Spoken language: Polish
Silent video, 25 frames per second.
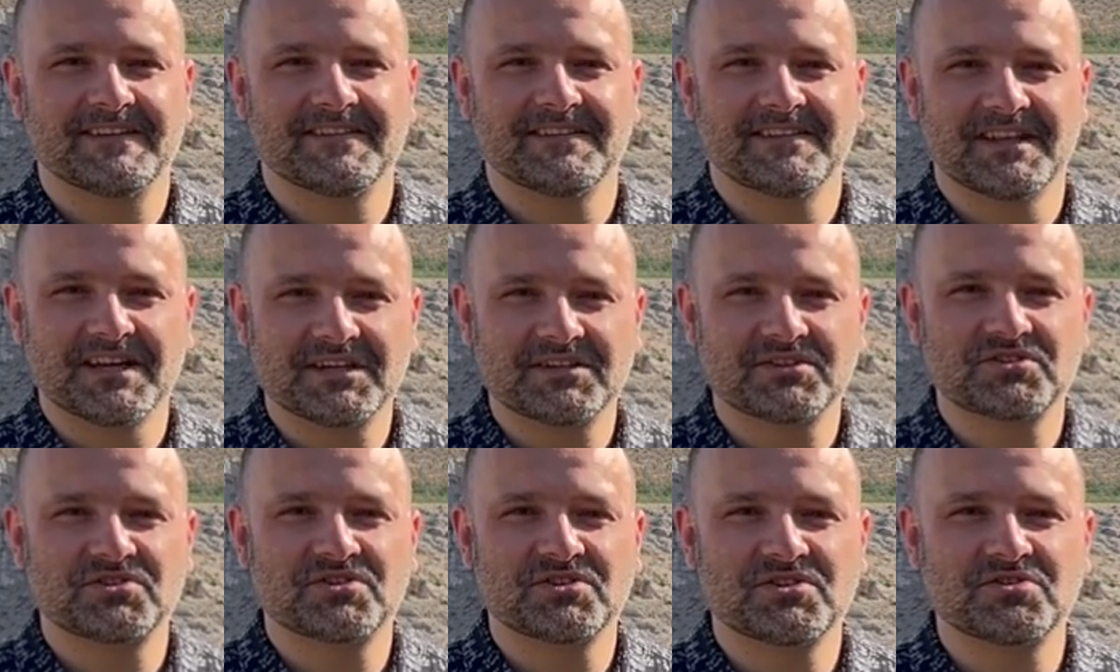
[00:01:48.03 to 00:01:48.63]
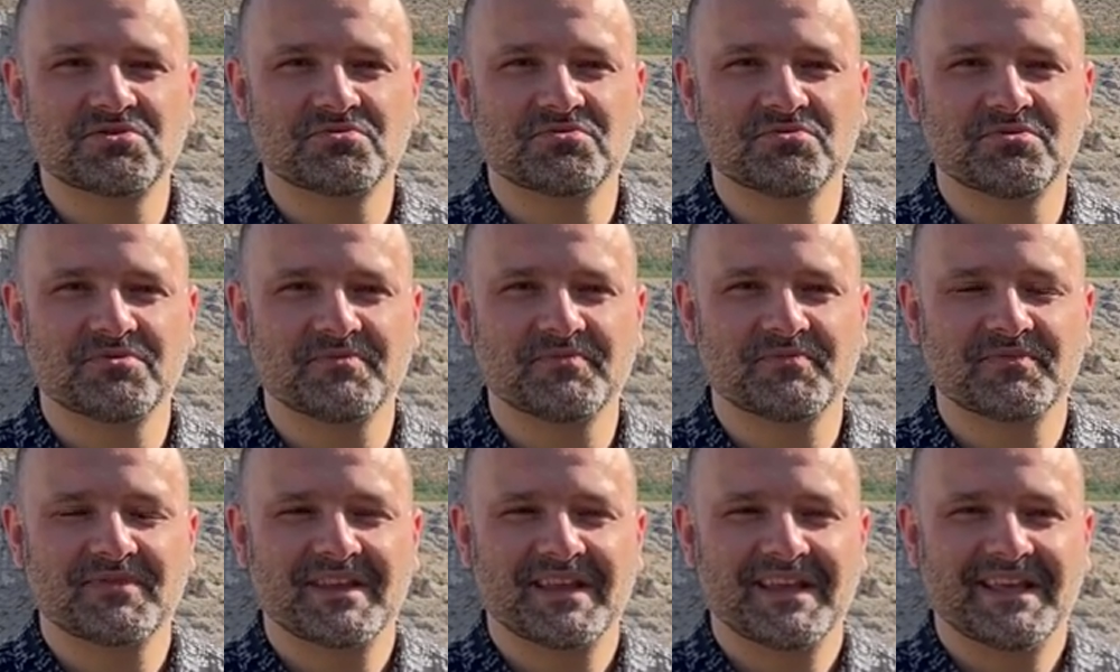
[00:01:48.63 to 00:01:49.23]
na krzyżu
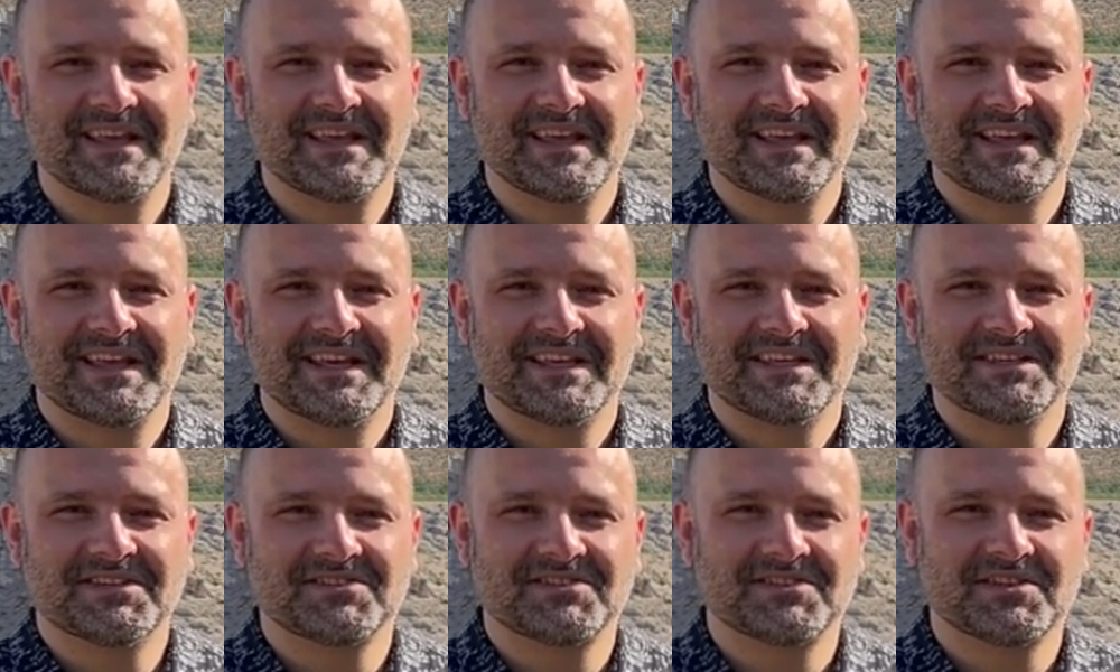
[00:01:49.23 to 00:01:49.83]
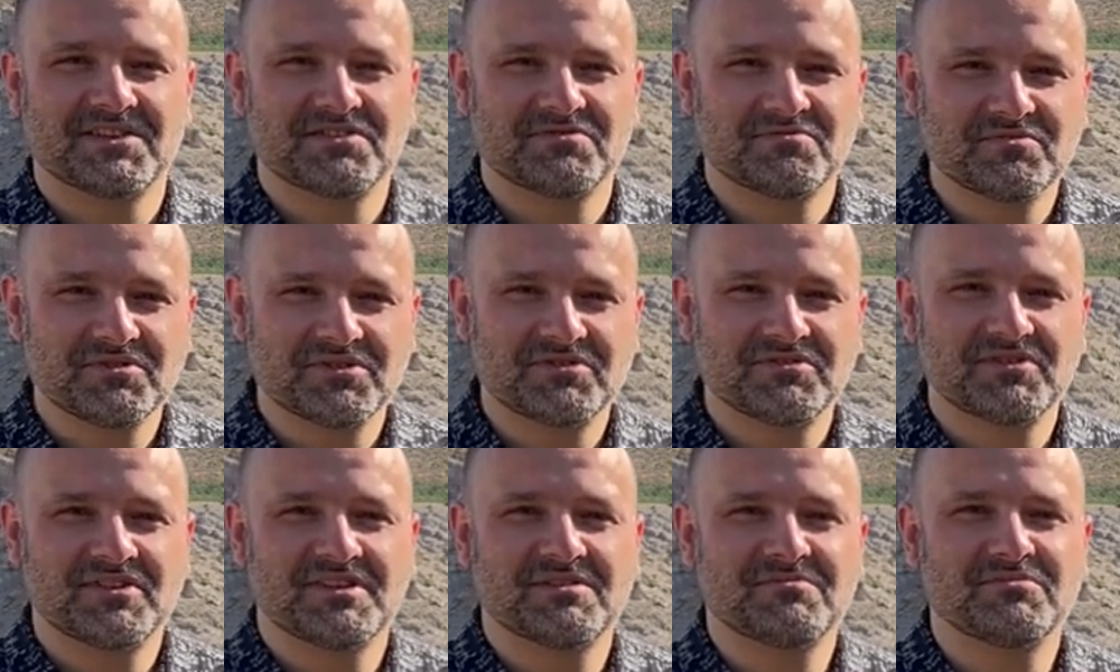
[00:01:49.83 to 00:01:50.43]
jesteśmy
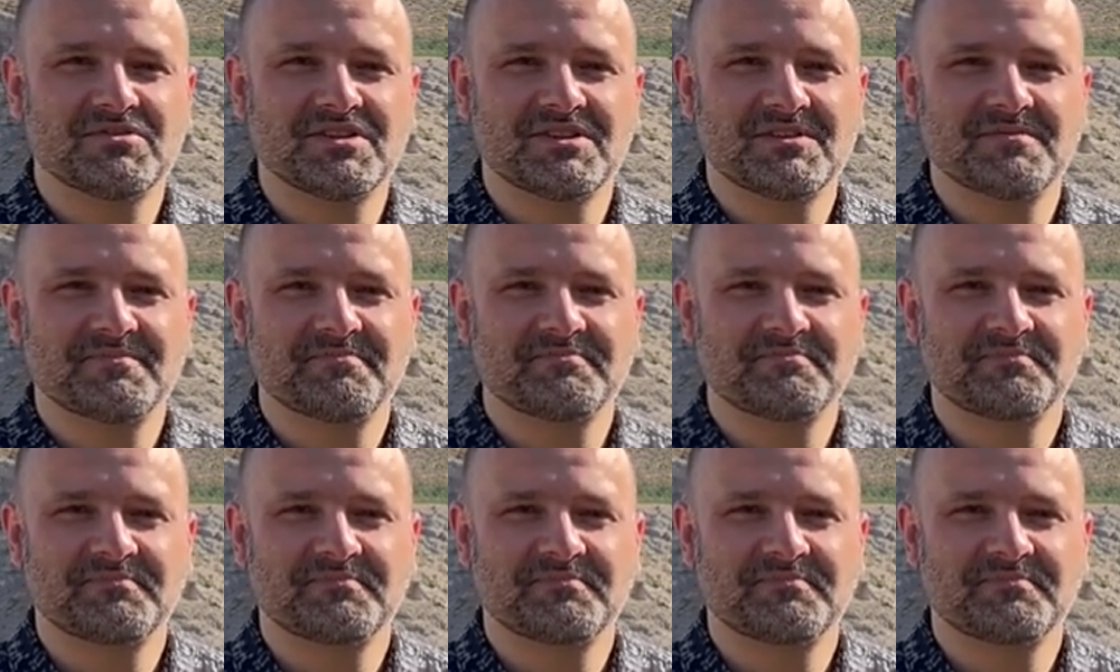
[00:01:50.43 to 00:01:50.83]
tymi,